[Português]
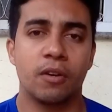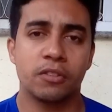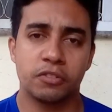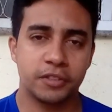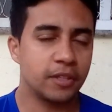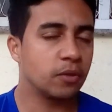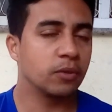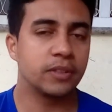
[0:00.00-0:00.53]

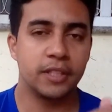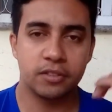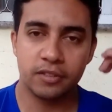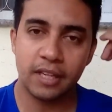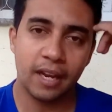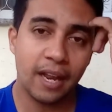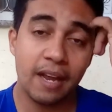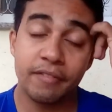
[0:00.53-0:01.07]
negócio, eu já contei
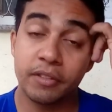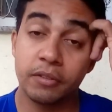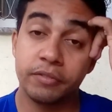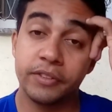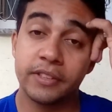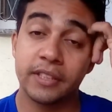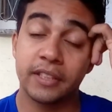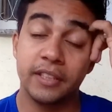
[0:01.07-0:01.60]
isso na live que
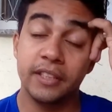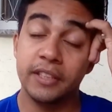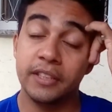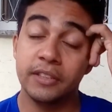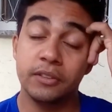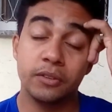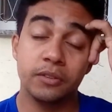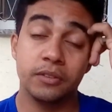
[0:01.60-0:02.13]
eu fiz aqui
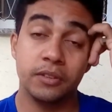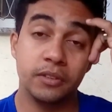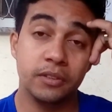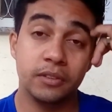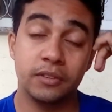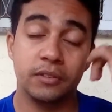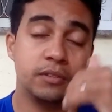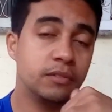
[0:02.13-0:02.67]
e em,
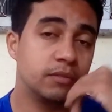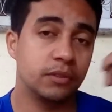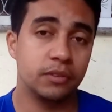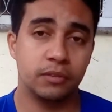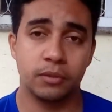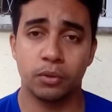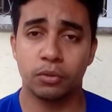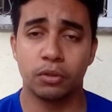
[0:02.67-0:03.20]
em,
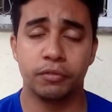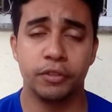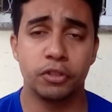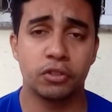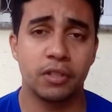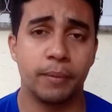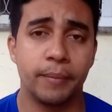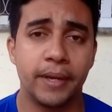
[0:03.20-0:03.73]
em, outros
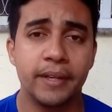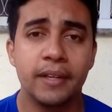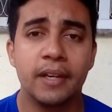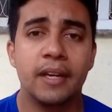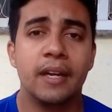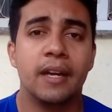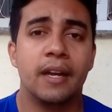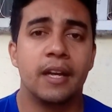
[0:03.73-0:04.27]
vídeos também.
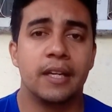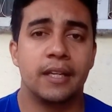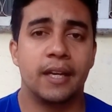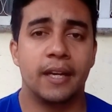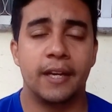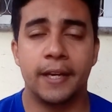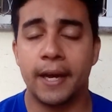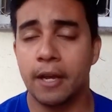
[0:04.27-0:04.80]

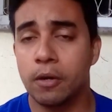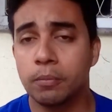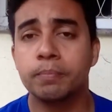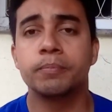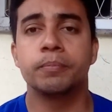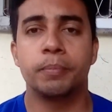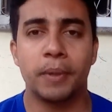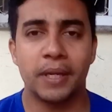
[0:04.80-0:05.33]
É, aí
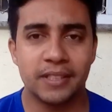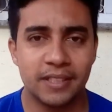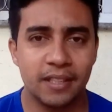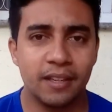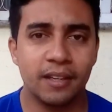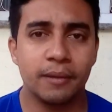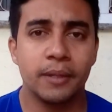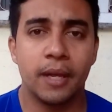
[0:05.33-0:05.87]
eu
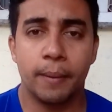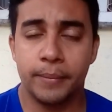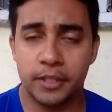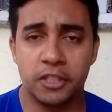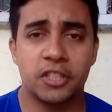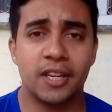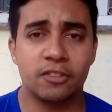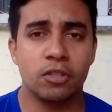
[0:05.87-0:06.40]
passei a
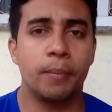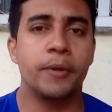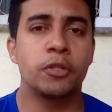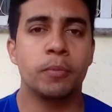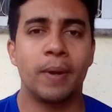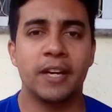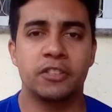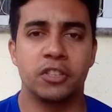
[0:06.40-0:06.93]
me dedicar
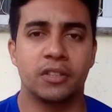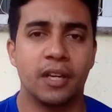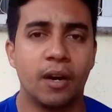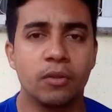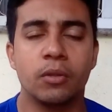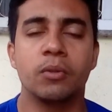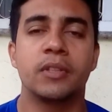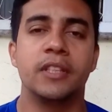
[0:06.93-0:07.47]
somente ao marketing
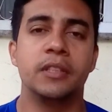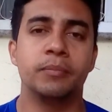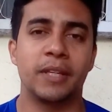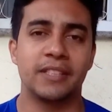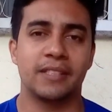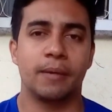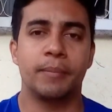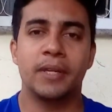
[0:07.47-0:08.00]
digital, não quis
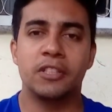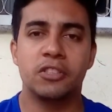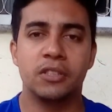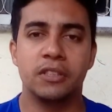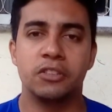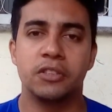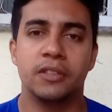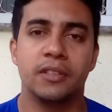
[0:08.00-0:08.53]
mais saber
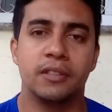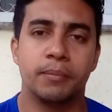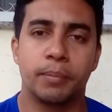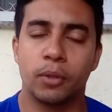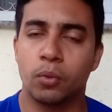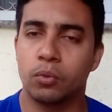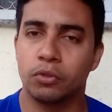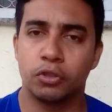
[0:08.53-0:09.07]
de, de,
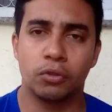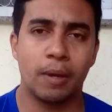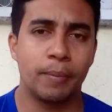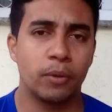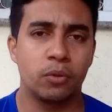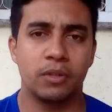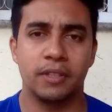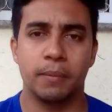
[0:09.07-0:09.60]
de
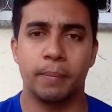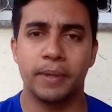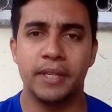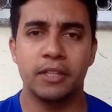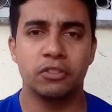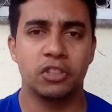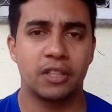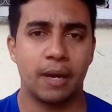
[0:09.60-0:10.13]
continuar procurando
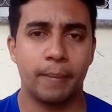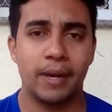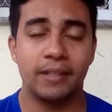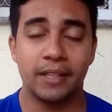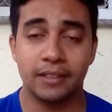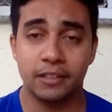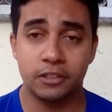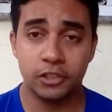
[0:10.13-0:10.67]
emprego, de
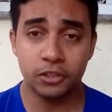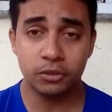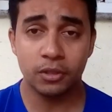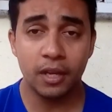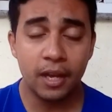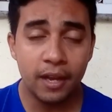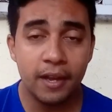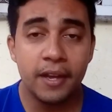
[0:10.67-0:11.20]
trabalho, nada
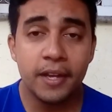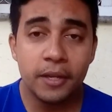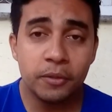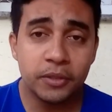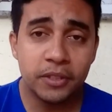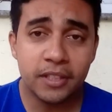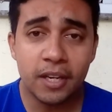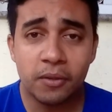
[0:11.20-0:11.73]
disso.
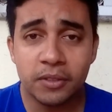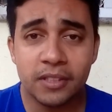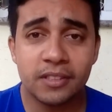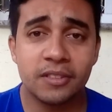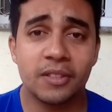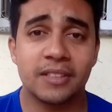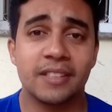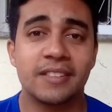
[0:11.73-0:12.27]
E o que, que
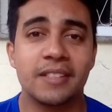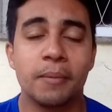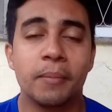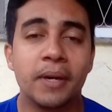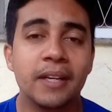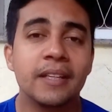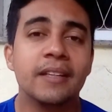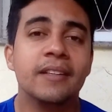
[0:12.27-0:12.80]
aconteceu? Essa
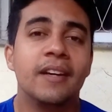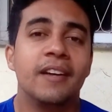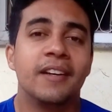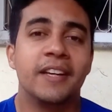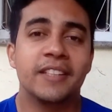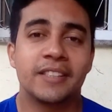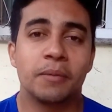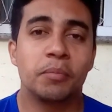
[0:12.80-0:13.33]
semana
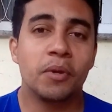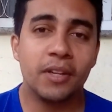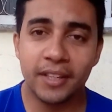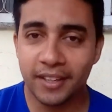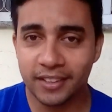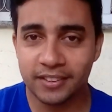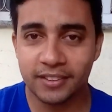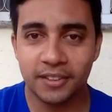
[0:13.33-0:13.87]
recebi uma
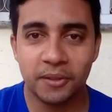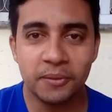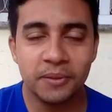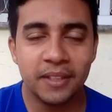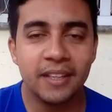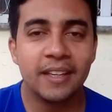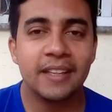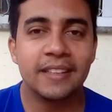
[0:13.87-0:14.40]

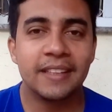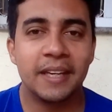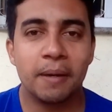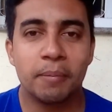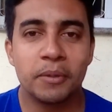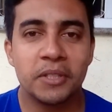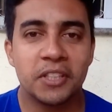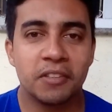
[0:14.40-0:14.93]
ligação,
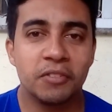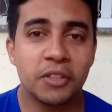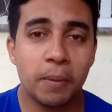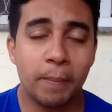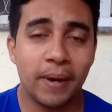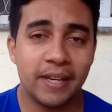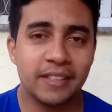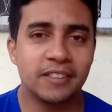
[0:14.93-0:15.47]
né, por incrível
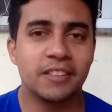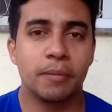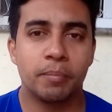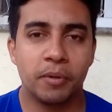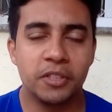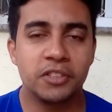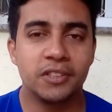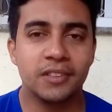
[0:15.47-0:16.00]
que pareça,
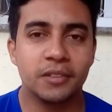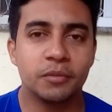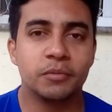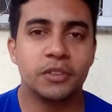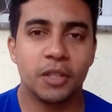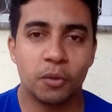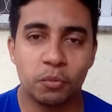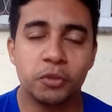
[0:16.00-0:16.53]
depois de,
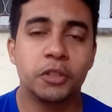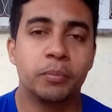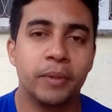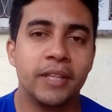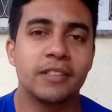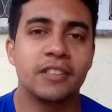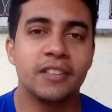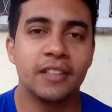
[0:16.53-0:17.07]
de alguns
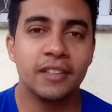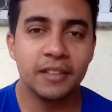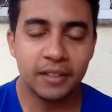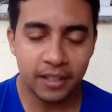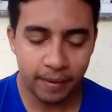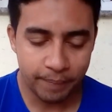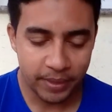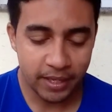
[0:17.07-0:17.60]
meses, né,
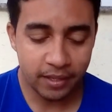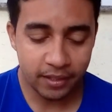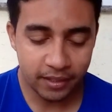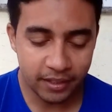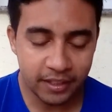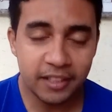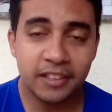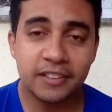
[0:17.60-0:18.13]

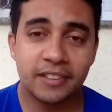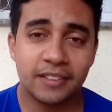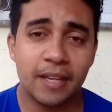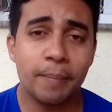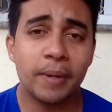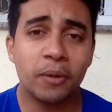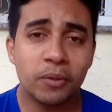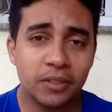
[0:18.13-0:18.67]
e, e,
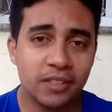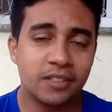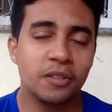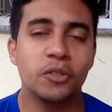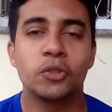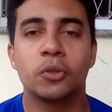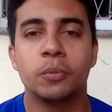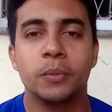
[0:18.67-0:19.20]
sempre
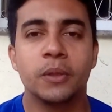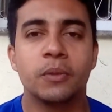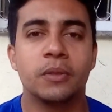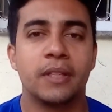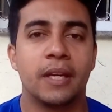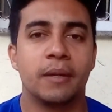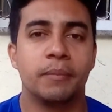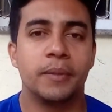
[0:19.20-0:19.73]
aconteceu isso
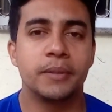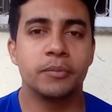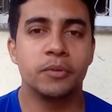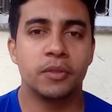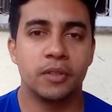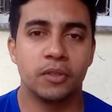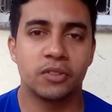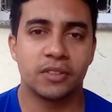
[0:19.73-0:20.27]
comigo, né? Mesmo
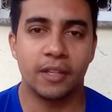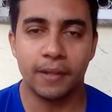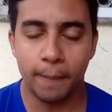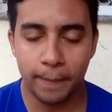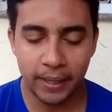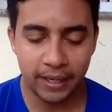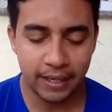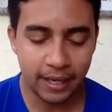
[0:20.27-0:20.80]
eu sendo
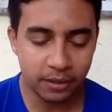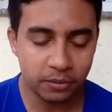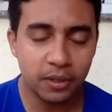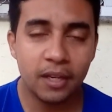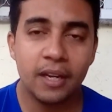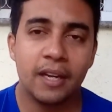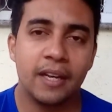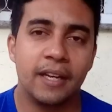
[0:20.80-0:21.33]

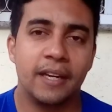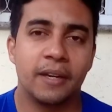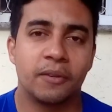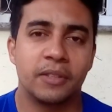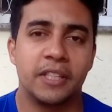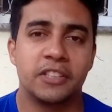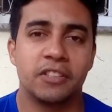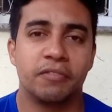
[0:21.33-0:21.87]
empregado, é,
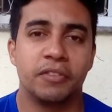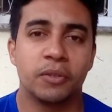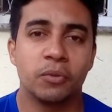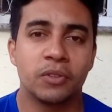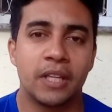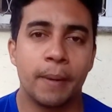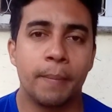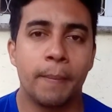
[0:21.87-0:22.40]
quando a gente
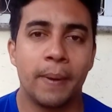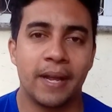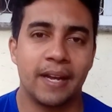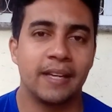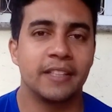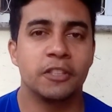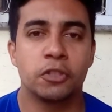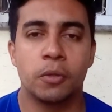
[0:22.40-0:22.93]
fica um tempo
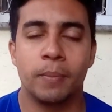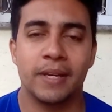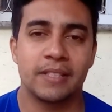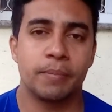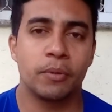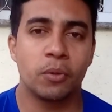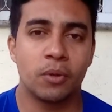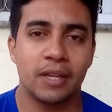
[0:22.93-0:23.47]
parado, a gente
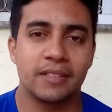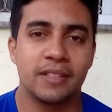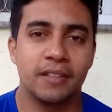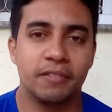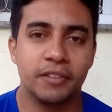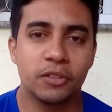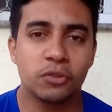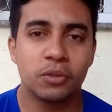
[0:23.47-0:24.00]
começa a procurar
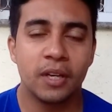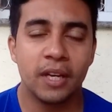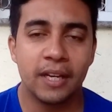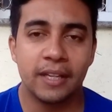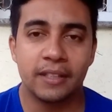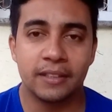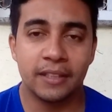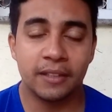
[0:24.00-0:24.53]
serviço,
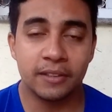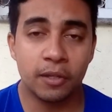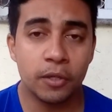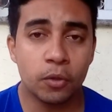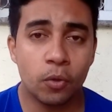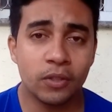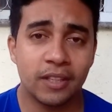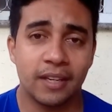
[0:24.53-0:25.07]
não,
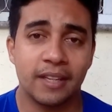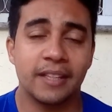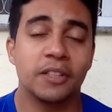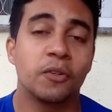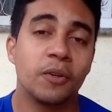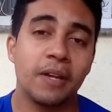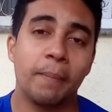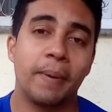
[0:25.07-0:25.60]
não encontra
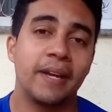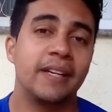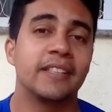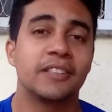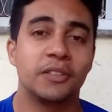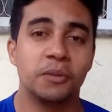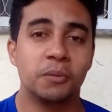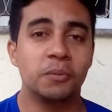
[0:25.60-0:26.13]
nada, e quando
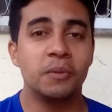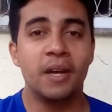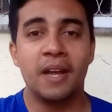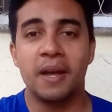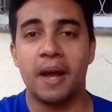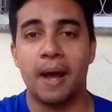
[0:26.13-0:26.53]
aparece um,